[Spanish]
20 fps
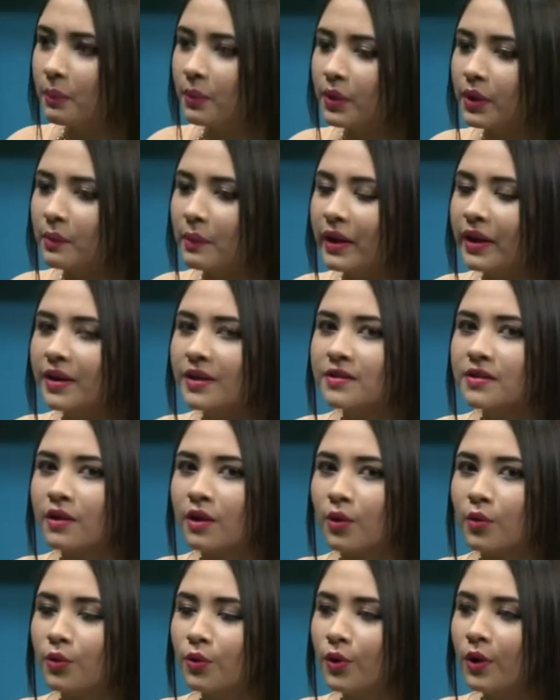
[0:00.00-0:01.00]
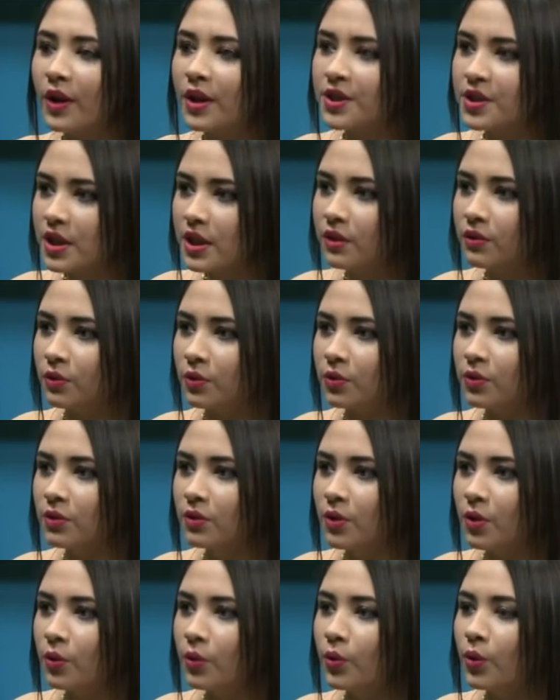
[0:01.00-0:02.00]
porque imagínense que uno leyendo,
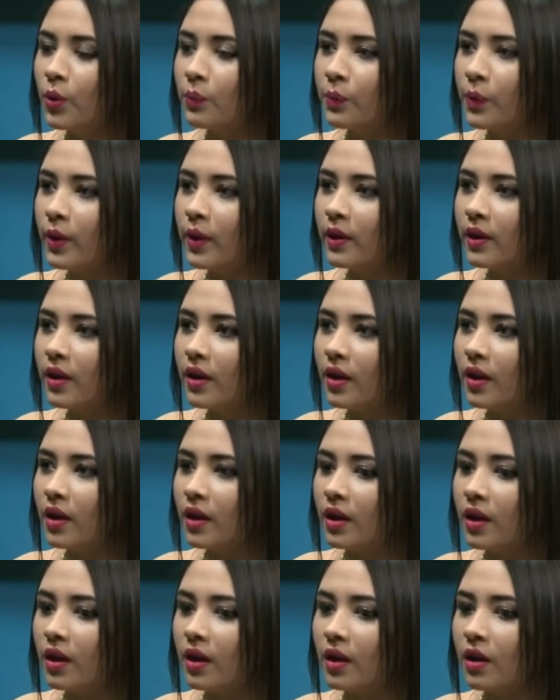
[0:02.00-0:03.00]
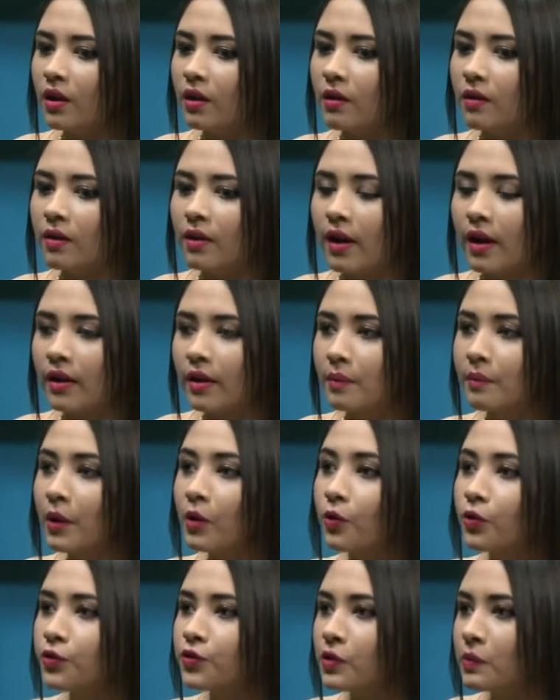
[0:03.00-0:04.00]
uno puede eh, agarrar más
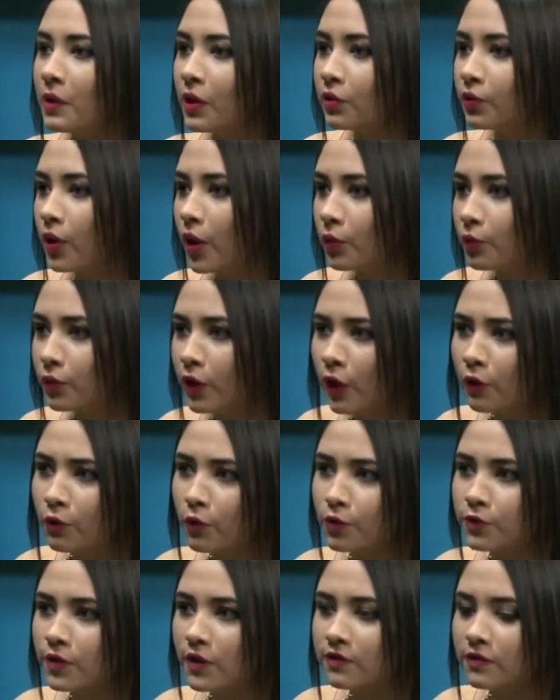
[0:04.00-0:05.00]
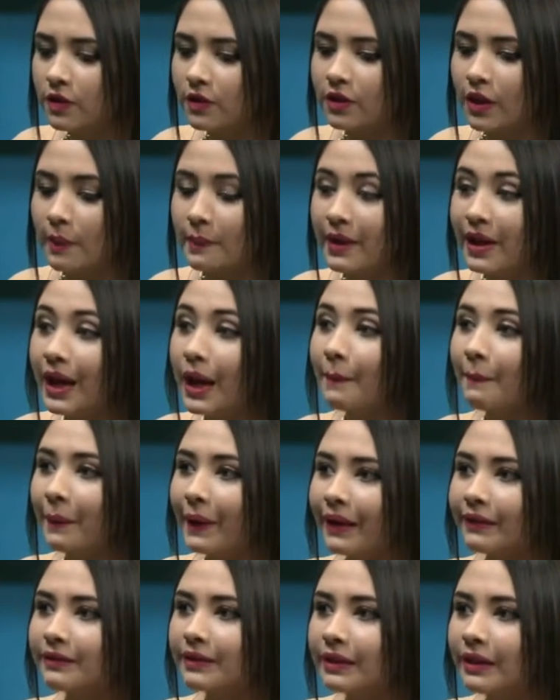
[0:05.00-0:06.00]
conocimiento de algunas cosas y también a la
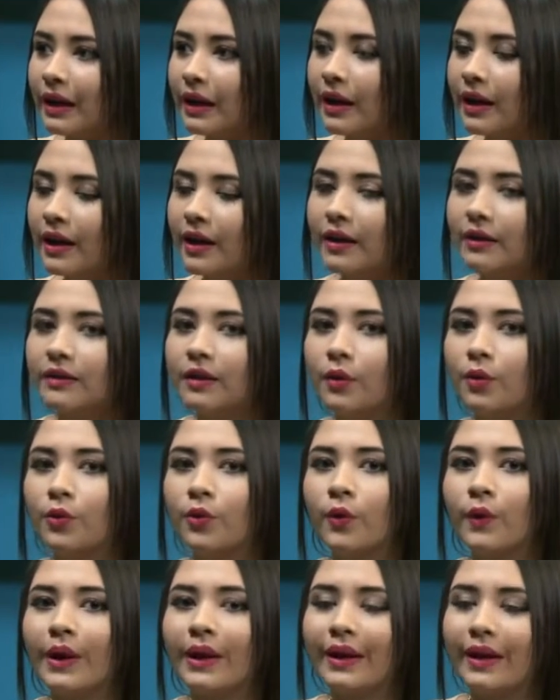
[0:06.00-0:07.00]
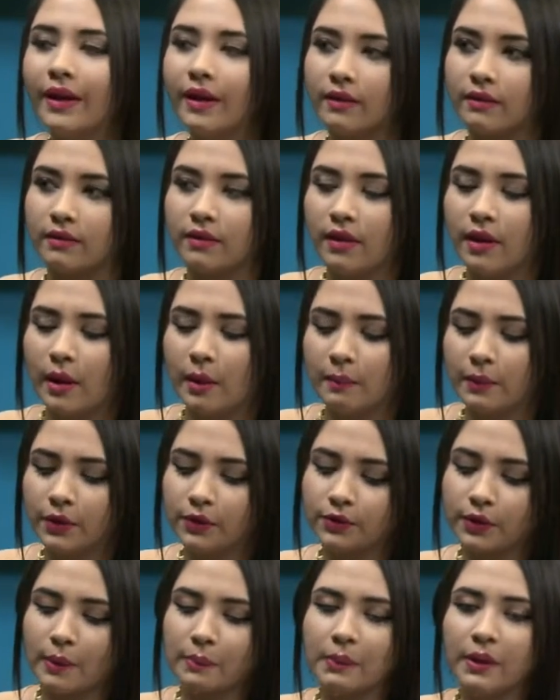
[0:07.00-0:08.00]
práctica de uno de leer. Pero
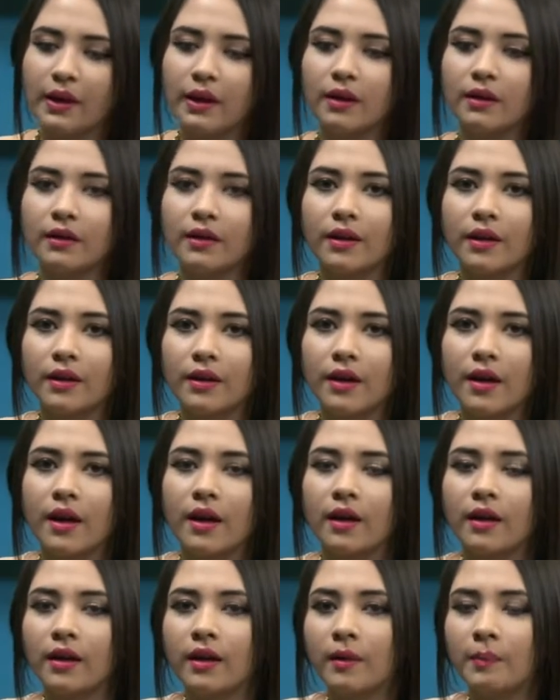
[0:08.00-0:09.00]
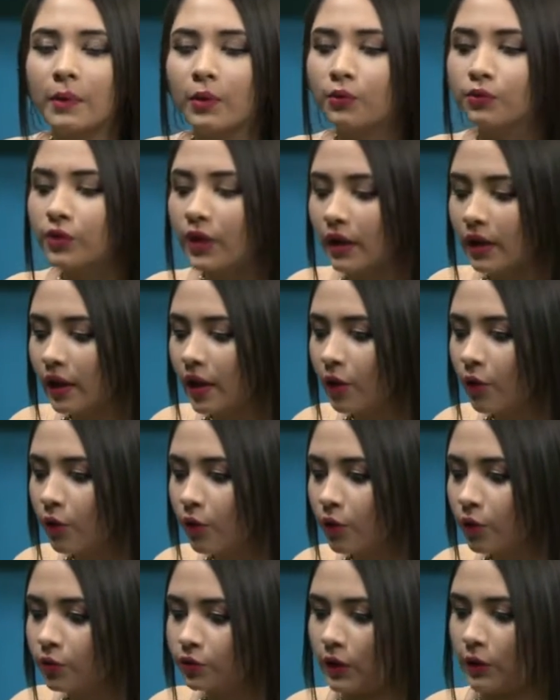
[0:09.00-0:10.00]
también quería eh, preguntarle
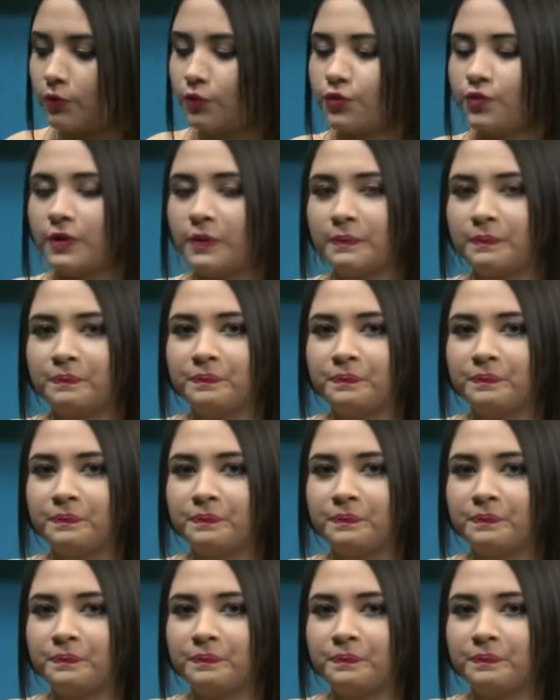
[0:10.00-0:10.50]
otra cosa.